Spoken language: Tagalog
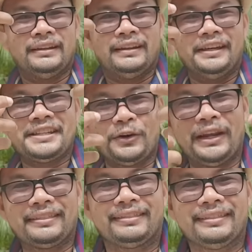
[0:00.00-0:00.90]
Isa
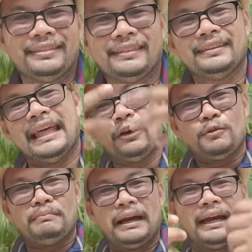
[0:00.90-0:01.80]
ulit,
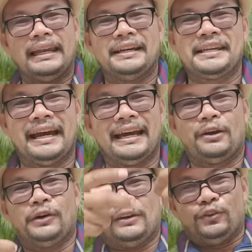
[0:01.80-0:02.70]
dalawang bangga lang isang
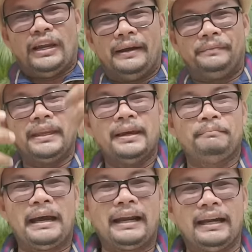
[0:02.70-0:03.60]
araw, ganun lang.
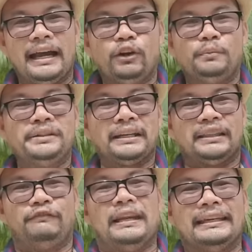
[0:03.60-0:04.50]
Parang ang
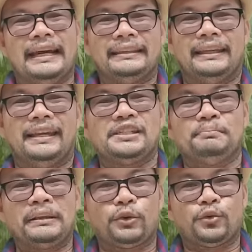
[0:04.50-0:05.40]
objective lang natin is
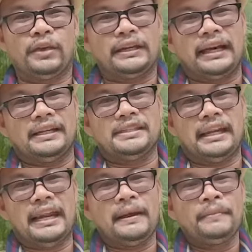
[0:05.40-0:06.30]
maturuan kagad
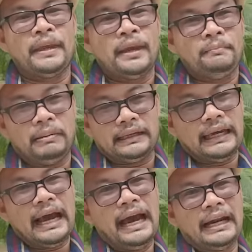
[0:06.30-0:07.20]
sila na pag
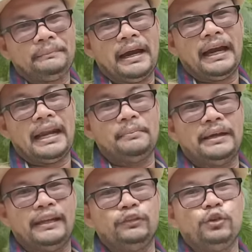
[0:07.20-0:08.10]
nakaharap ang
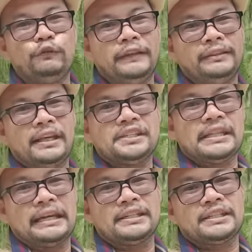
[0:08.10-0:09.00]
kalaban in 2 feet
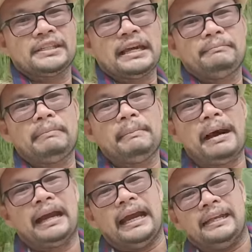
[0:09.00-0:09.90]
distance,
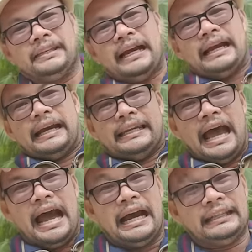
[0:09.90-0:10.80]
babanggain niya kagad,
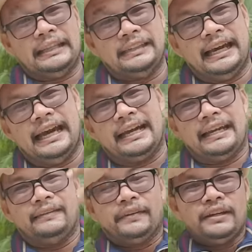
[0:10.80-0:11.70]
aangatin niya
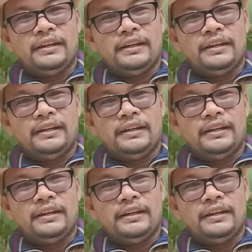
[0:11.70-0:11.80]
kagad.